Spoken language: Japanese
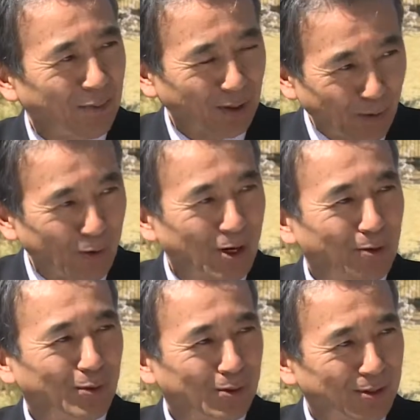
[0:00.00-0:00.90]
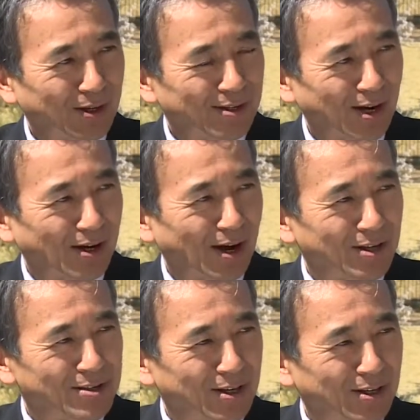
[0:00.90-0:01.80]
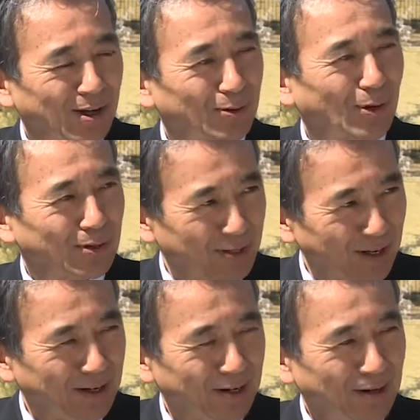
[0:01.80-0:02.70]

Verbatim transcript: また今回もですね参加していただくとかですね、